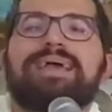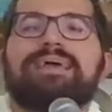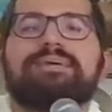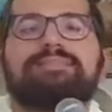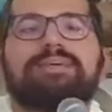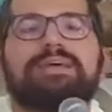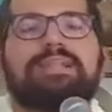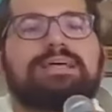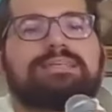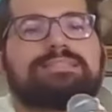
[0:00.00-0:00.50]

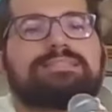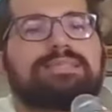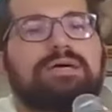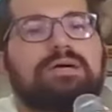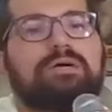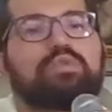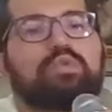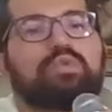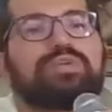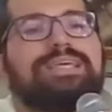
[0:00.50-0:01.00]

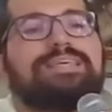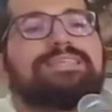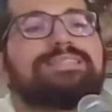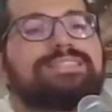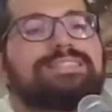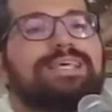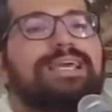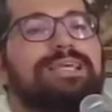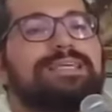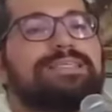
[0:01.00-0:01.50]
revelação do que
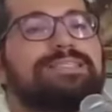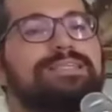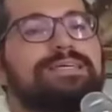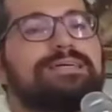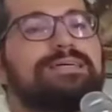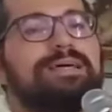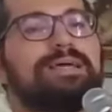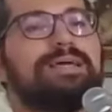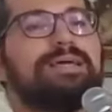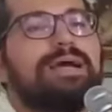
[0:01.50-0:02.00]

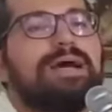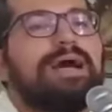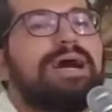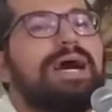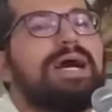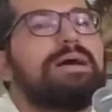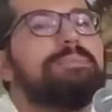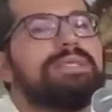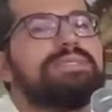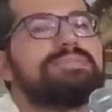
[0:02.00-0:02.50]
seja
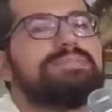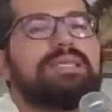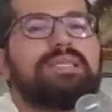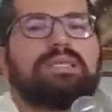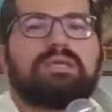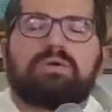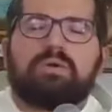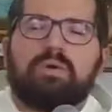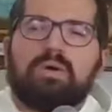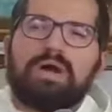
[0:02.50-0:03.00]
a
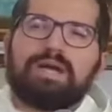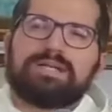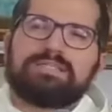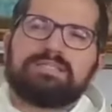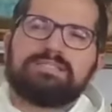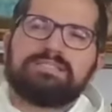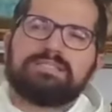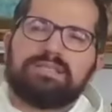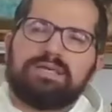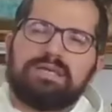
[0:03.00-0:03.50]

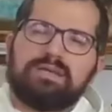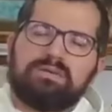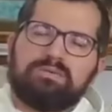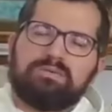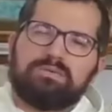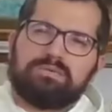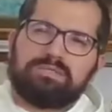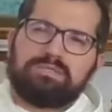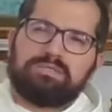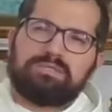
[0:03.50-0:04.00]
misericórdia de
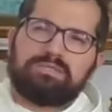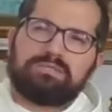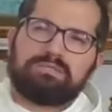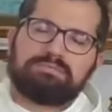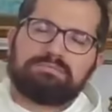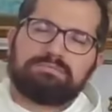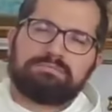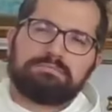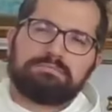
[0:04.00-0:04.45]
Deus.